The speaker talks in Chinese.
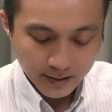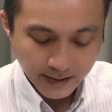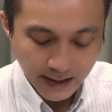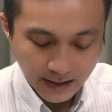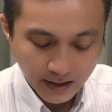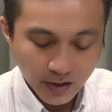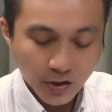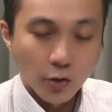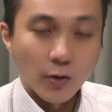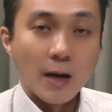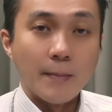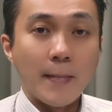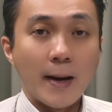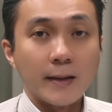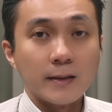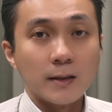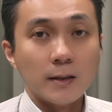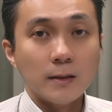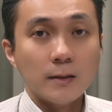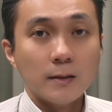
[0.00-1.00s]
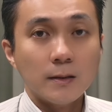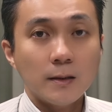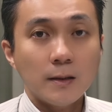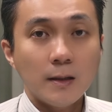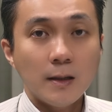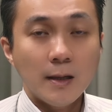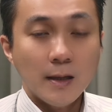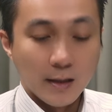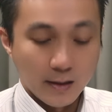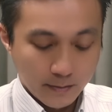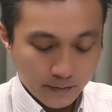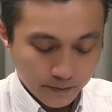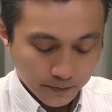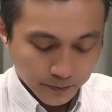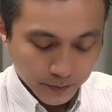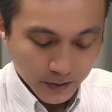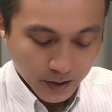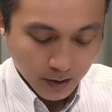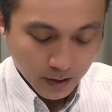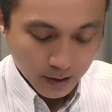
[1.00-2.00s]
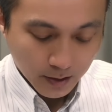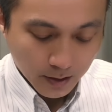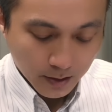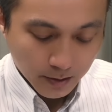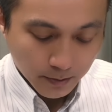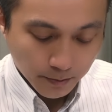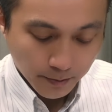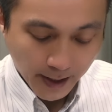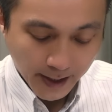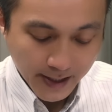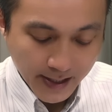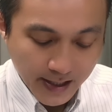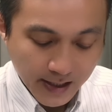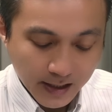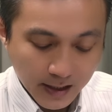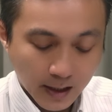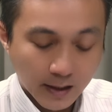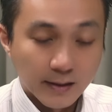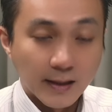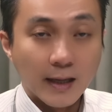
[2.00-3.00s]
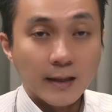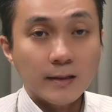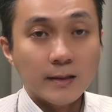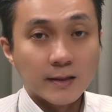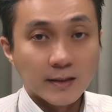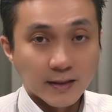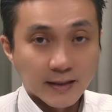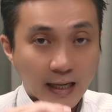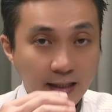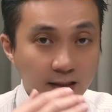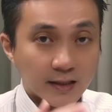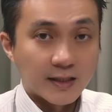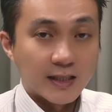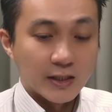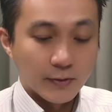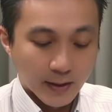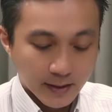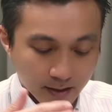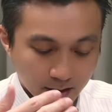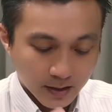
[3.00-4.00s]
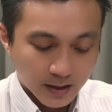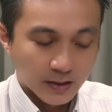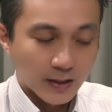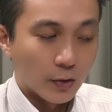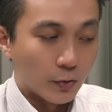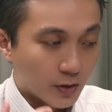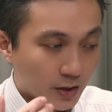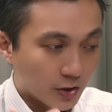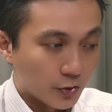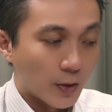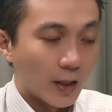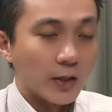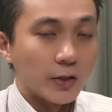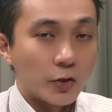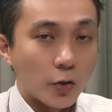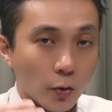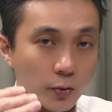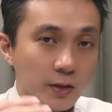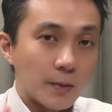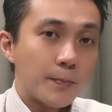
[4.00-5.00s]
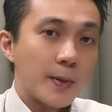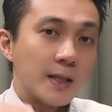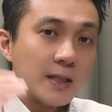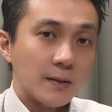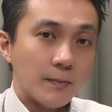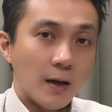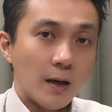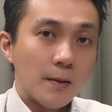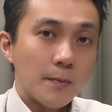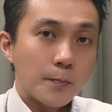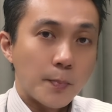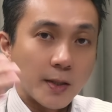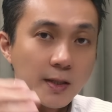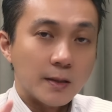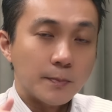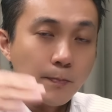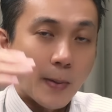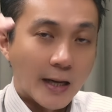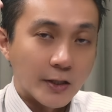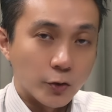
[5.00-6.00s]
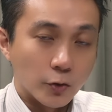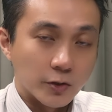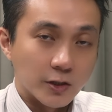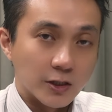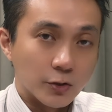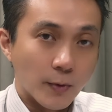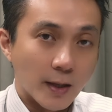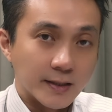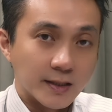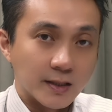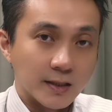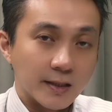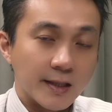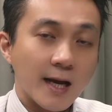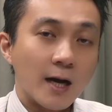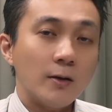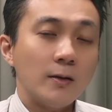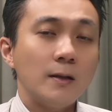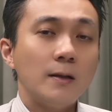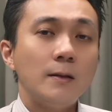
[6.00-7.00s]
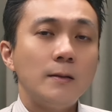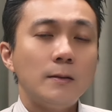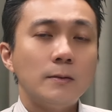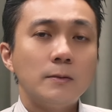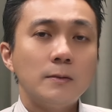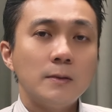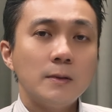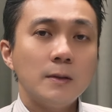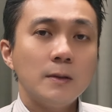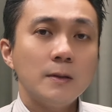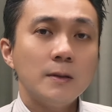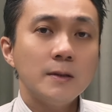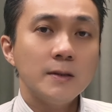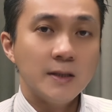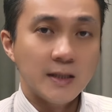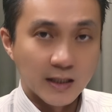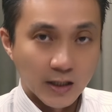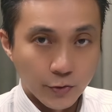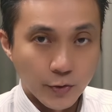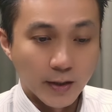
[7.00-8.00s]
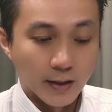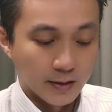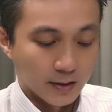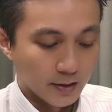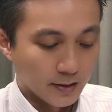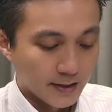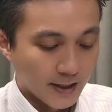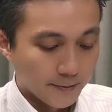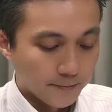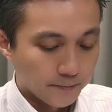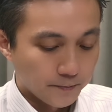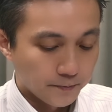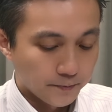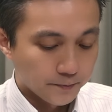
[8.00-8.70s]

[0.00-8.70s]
三十六万买的。每一个人三十几万、四十几万、五十几万都已经变什么？变成八九十万起跳了。几个月的时间，